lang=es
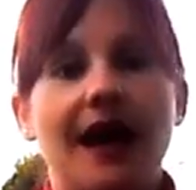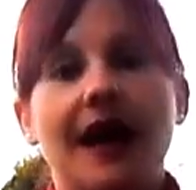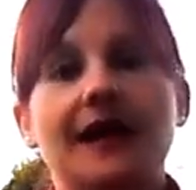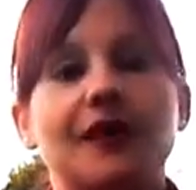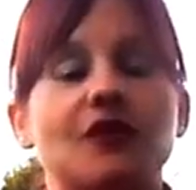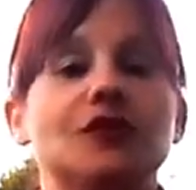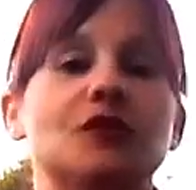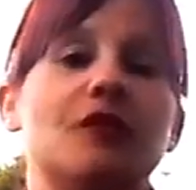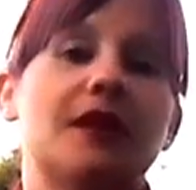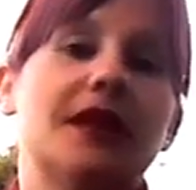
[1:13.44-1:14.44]
a
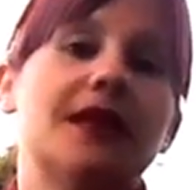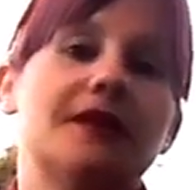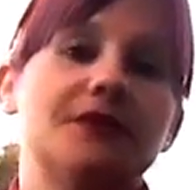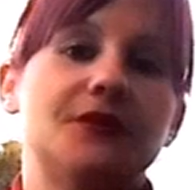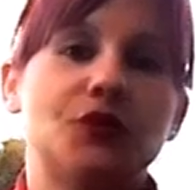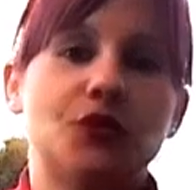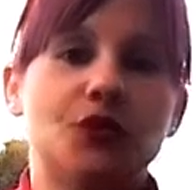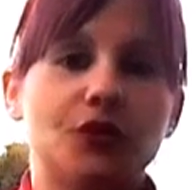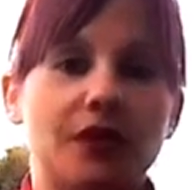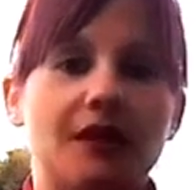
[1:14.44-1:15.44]
reconducir tu
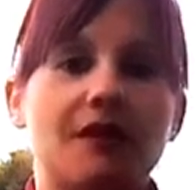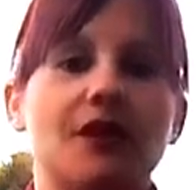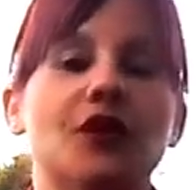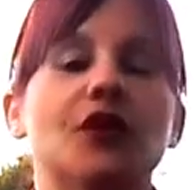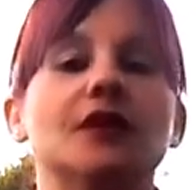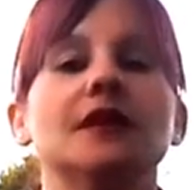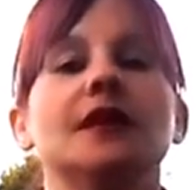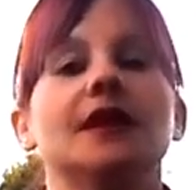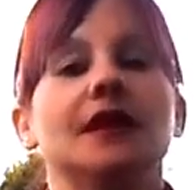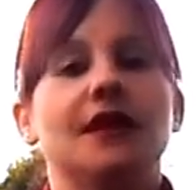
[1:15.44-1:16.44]
nutrición
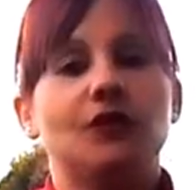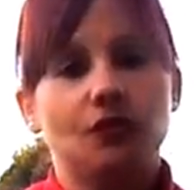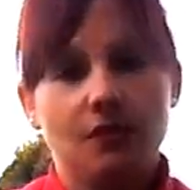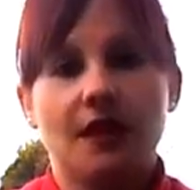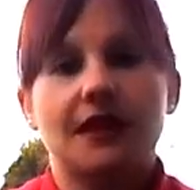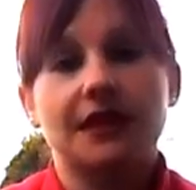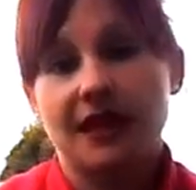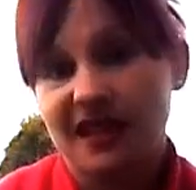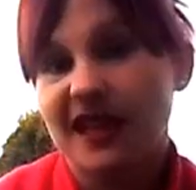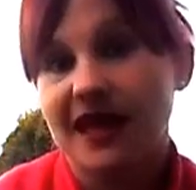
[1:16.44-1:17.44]
y tu vida
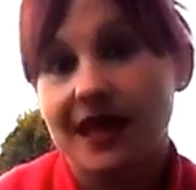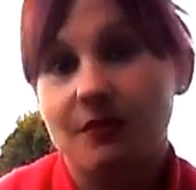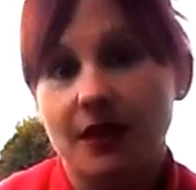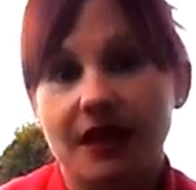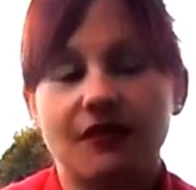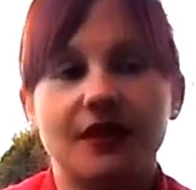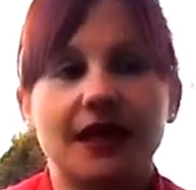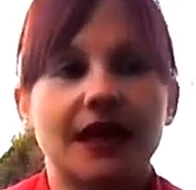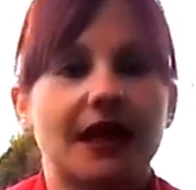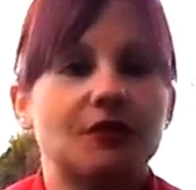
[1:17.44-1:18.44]
sedentaria, porque al fin
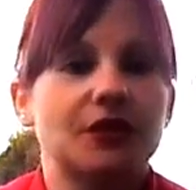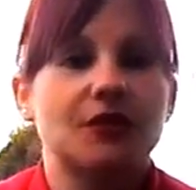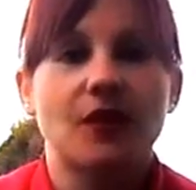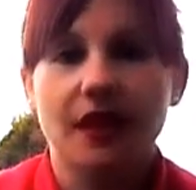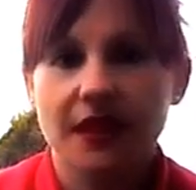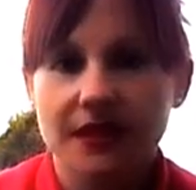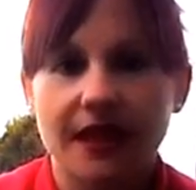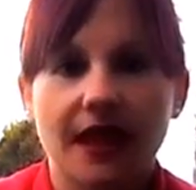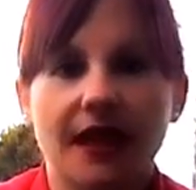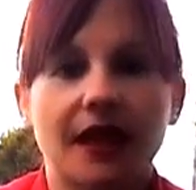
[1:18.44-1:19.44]
y al cabo si no haces
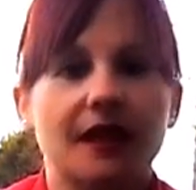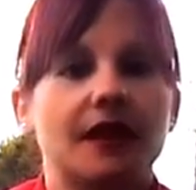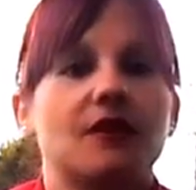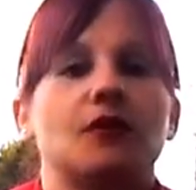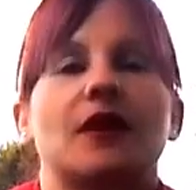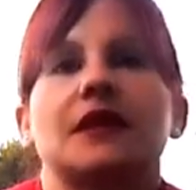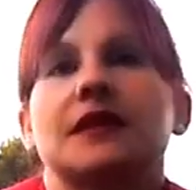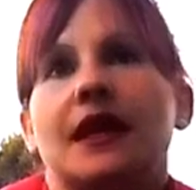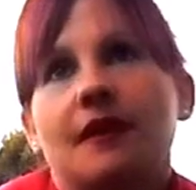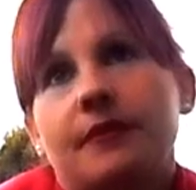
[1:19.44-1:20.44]
nada de ejercicio y no haces
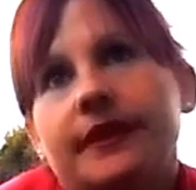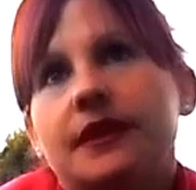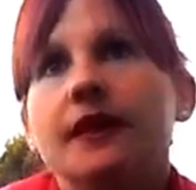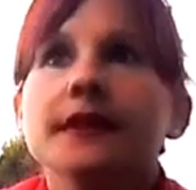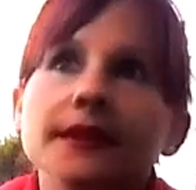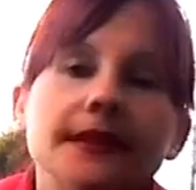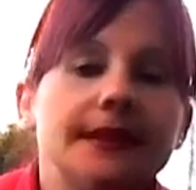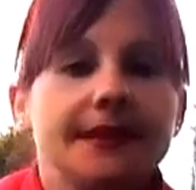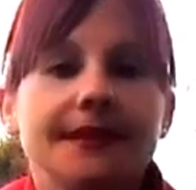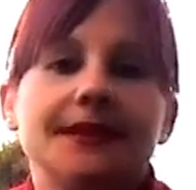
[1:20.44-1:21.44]
nada, pues
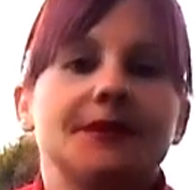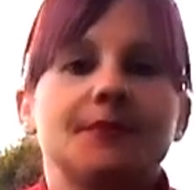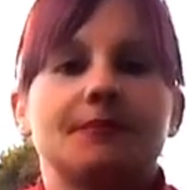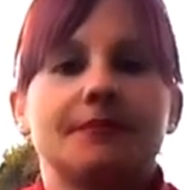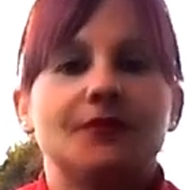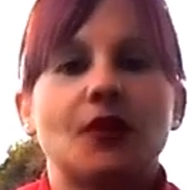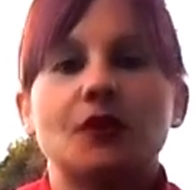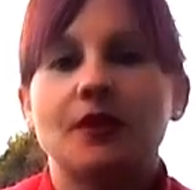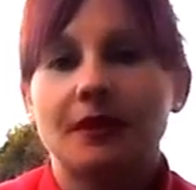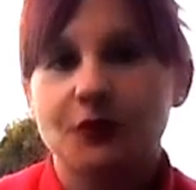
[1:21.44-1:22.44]
no
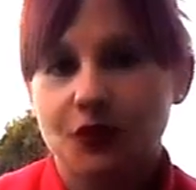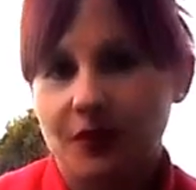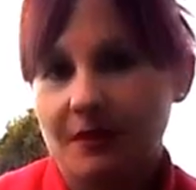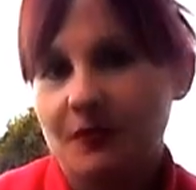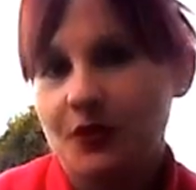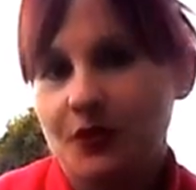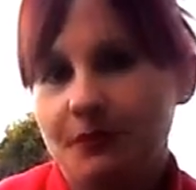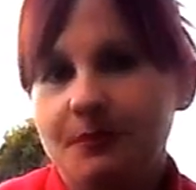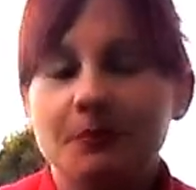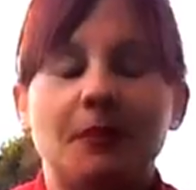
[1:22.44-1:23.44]
ayuda mucho tampoco,
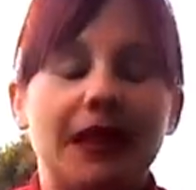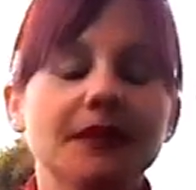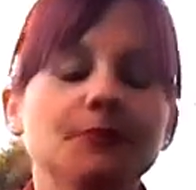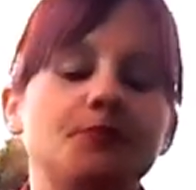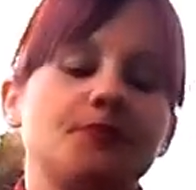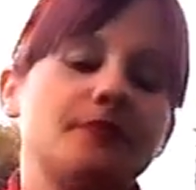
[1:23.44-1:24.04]
¿vale?